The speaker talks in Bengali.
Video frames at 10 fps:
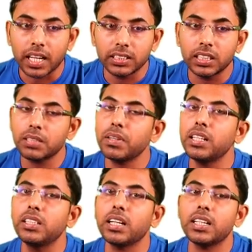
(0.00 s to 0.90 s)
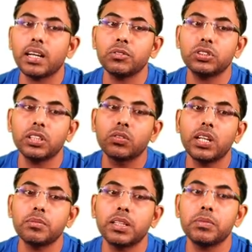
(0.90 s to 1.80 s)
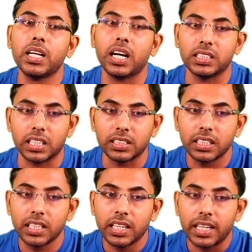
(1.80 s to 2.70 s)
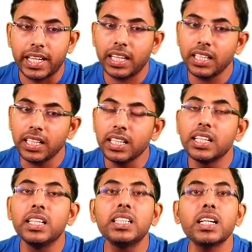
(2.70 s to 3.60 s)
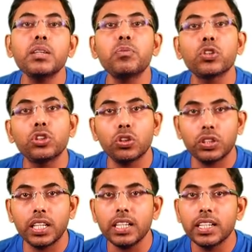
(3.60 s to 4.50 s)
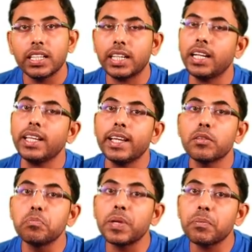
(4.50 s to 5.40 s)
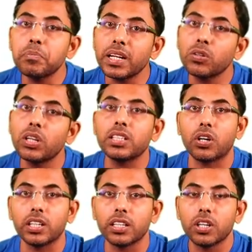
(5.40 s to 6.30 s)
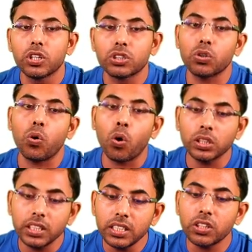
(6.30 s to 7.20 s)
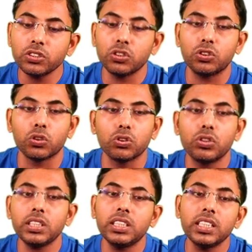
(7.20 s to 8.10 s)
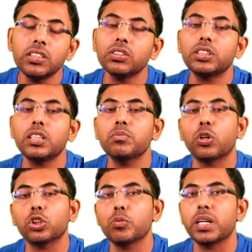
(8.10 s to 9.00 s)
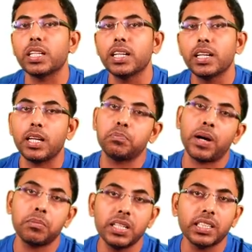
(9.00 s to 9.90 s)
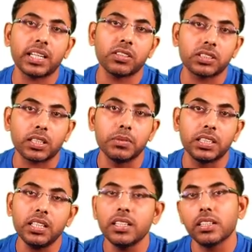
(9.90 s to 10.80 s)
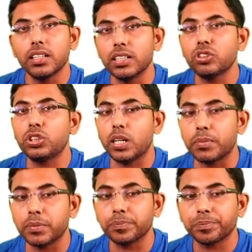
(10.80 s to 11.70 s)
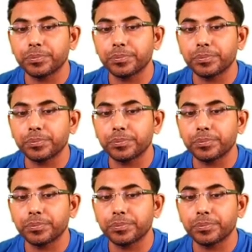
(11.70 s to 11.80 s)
রাজ্যসভায় লিডারের নাম হচ্ছে গুলাম নবী আজাদ এখানে লিডারের প্রয়োজন নেই এখানে মেম্বার হলেই হয় সো অধীর রঞ্জন চৌধুরী তিনি হচ্ছেন বর্তমানে এই পাবলিক অ্যাকাউন্টস কমিটির চেয়ারম্যান